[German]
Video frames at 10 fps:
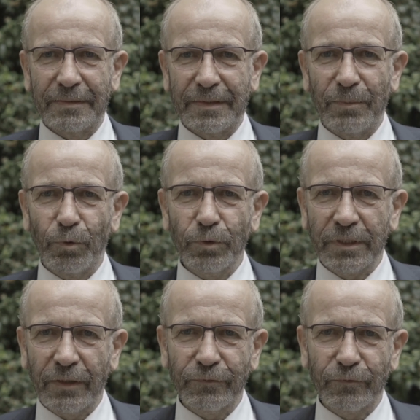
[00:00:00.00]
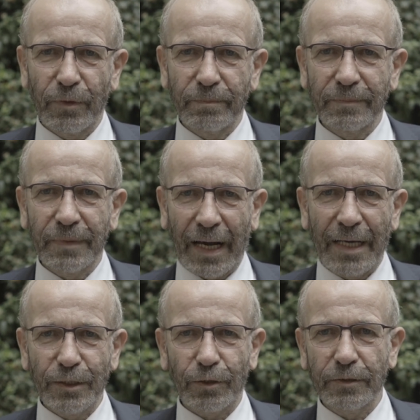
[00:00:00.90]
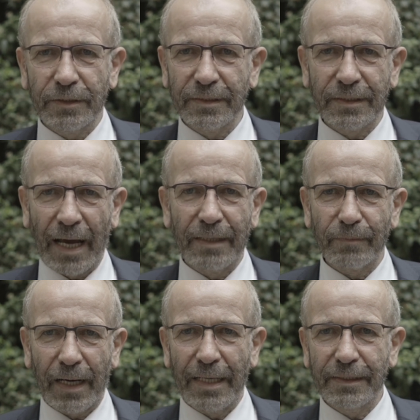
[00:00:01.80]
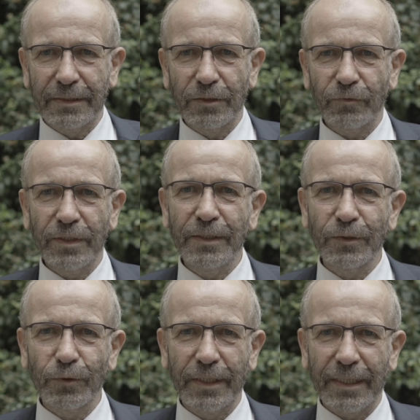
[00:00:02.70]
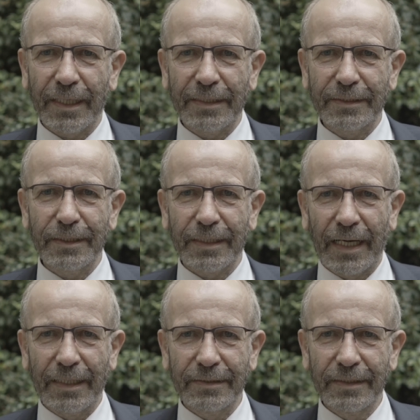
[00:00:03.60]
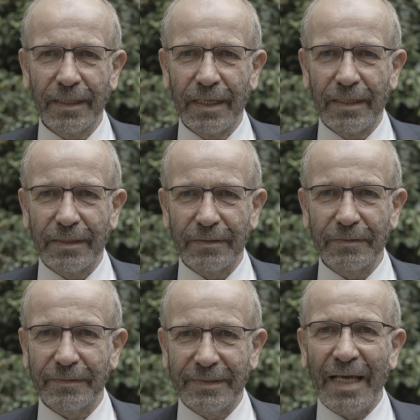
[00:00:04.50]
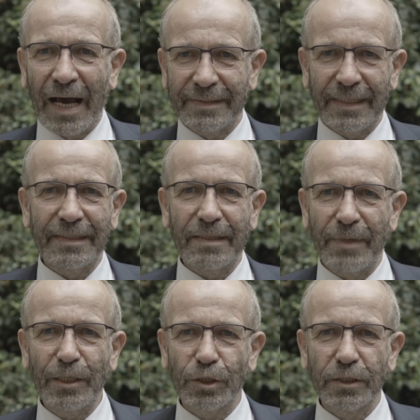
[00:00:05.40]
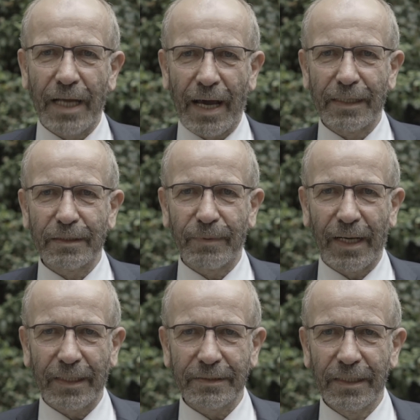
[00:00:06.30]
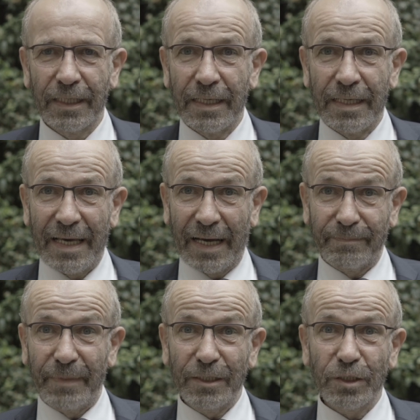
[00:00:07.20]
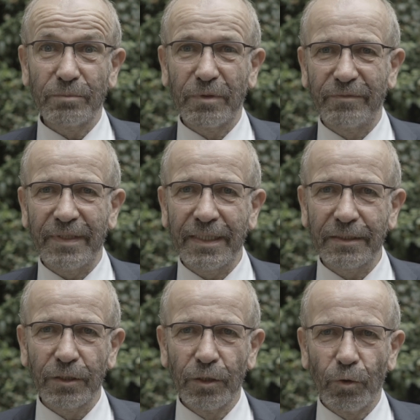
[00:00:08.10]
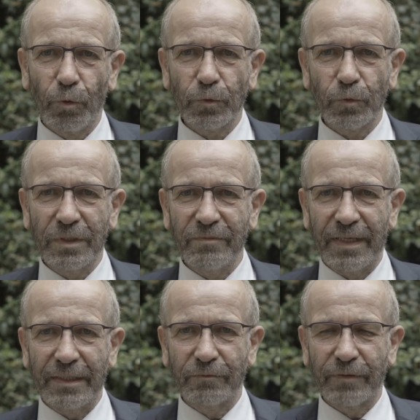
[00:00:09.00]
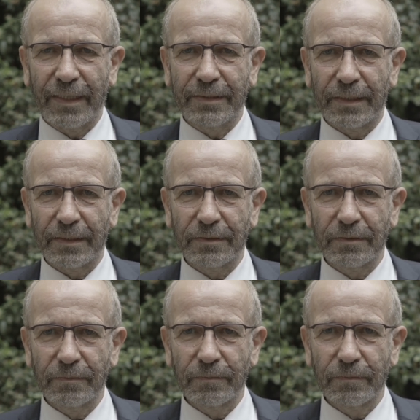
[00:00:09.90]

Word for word: Die Botschaft vom Reich Gottes, einem Reich des Friedens und der Gerechtigkeit, die hat er den Menschen nahegebracht. Er hat Menschen bewegt und so die Welt verändert.